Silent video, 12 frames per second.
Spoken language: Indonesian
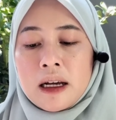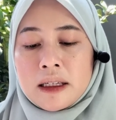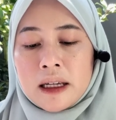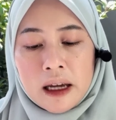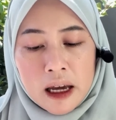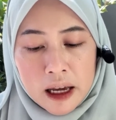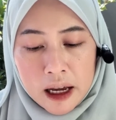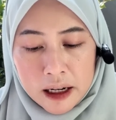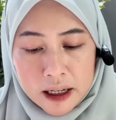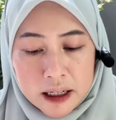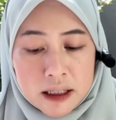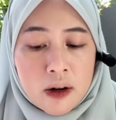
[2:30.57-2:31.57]
Saya
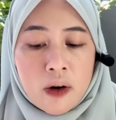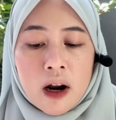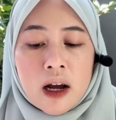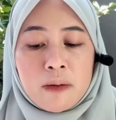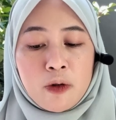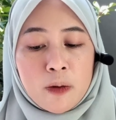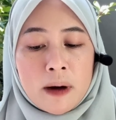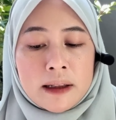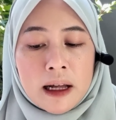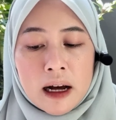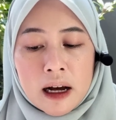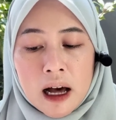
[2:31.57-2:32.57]
Yeni, seorang ibu rumah
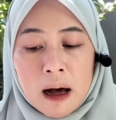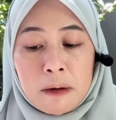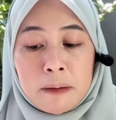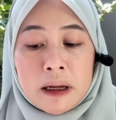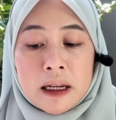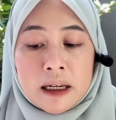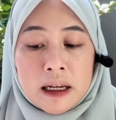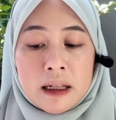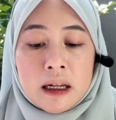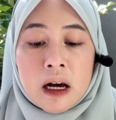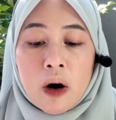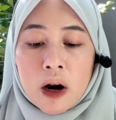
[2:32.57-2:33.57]
tangga memiliki
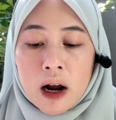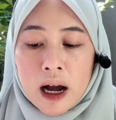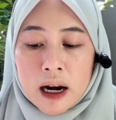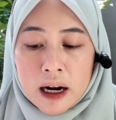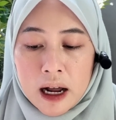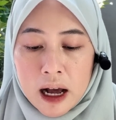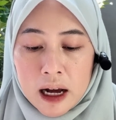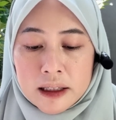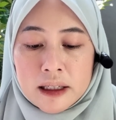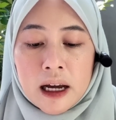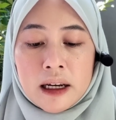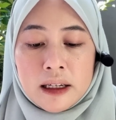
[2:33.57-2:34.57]
tiga orang anak.
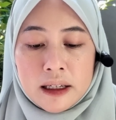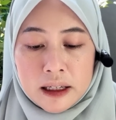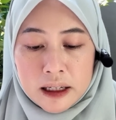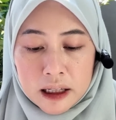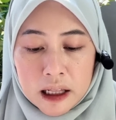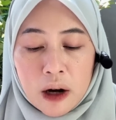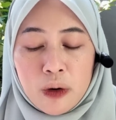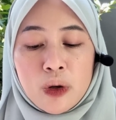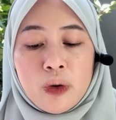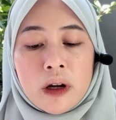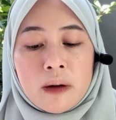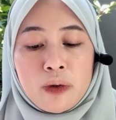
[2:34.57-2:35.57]
Jadi tahun
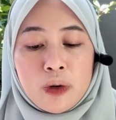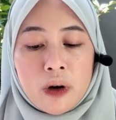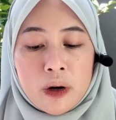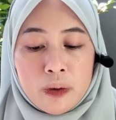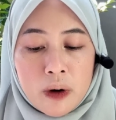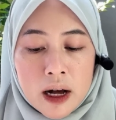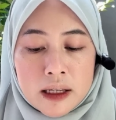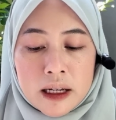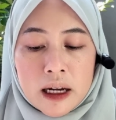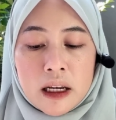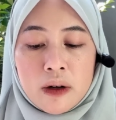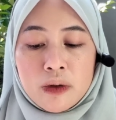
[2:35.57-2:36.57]
2022
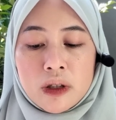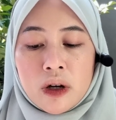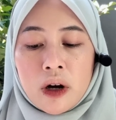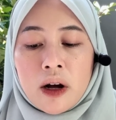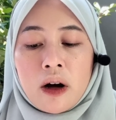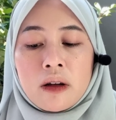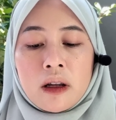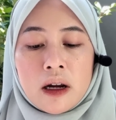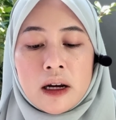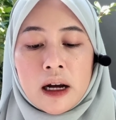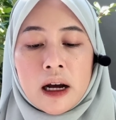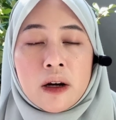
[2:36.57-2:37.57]
saya diuji oleh Allah
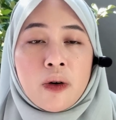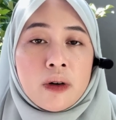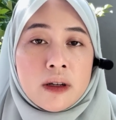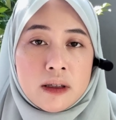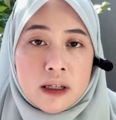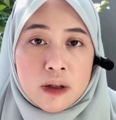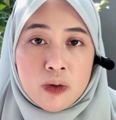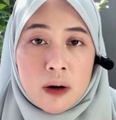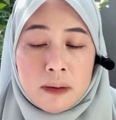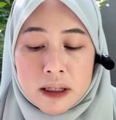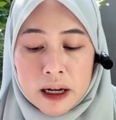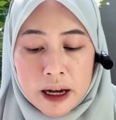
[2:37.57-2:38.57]
dengan kondisi
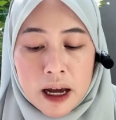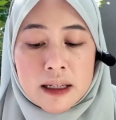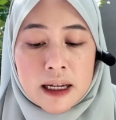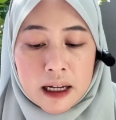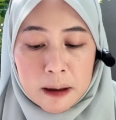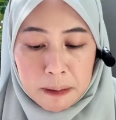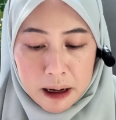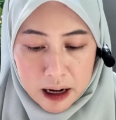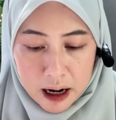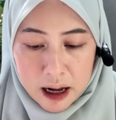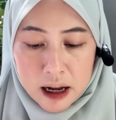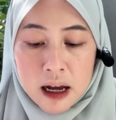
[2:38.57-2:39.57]
suami saya yang sakit
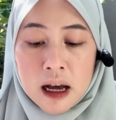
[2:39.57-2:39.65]
parah.